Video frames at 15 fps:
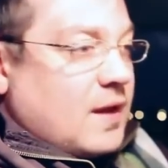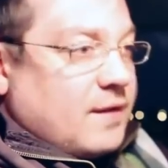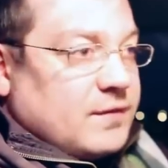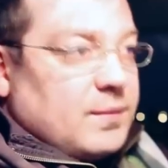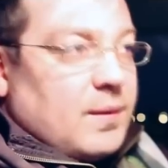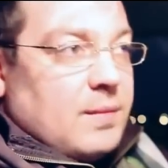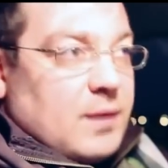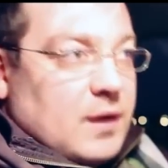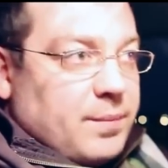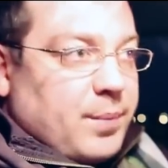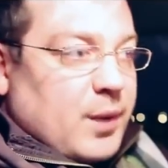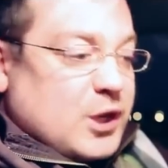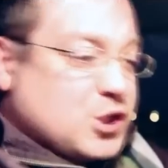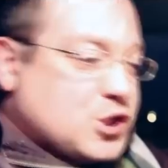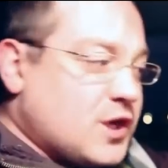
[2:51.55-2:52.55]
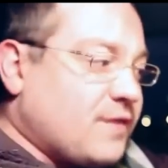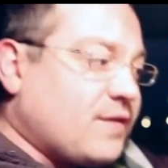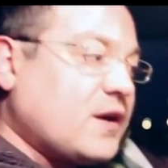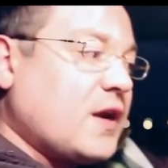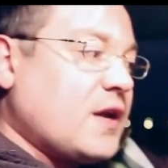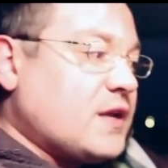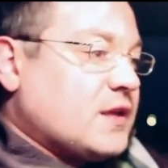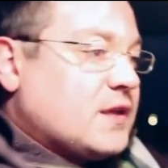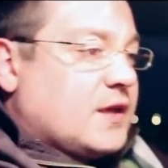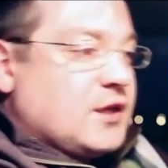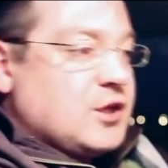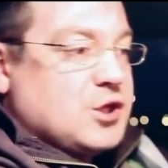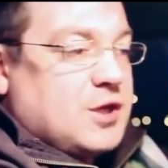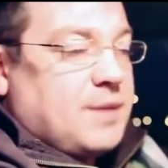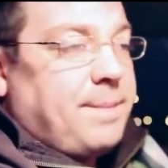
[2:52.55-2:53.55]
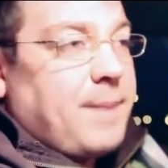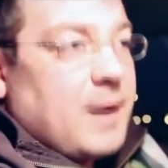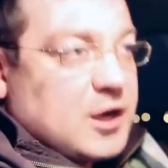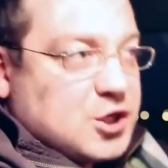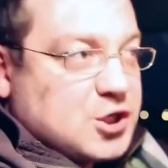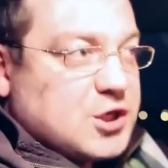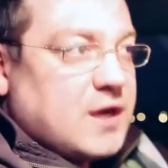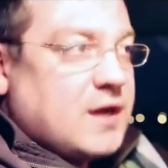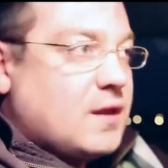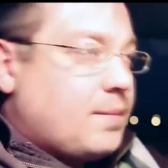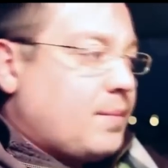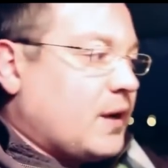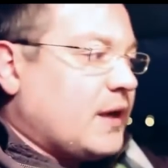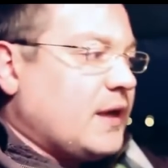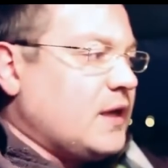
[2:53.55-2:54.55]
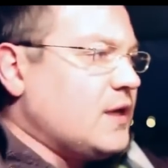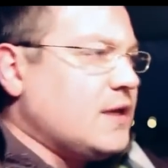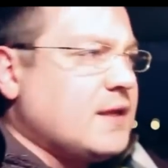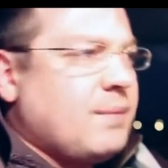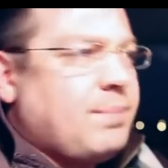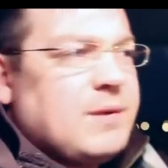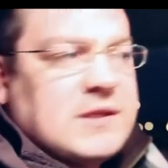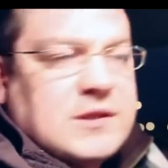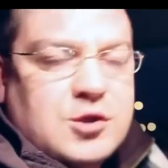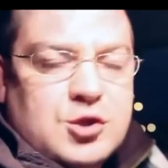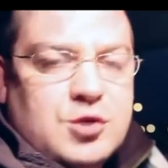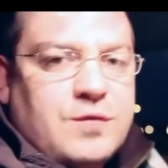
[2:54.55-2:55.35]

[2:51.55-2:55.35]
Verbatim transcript: на автомобиле Porsche в гарантийной книжке Porsche и Lamborghini не написано,